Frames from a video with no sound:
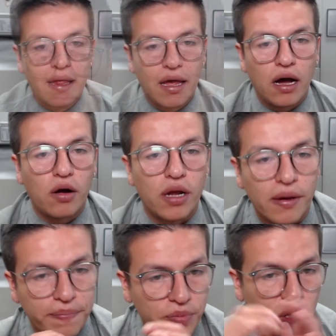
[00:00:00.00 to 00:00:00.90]
Ahora,
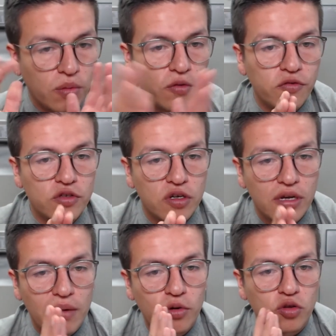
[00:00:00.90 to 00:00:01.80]
cómo funciona
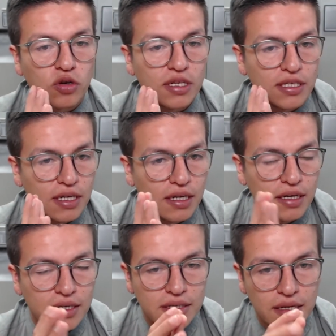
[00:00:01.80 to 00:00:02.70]
el motor de Stirling,
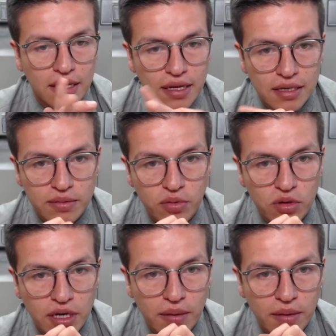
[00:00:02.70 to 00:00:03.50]
que es el que les voy a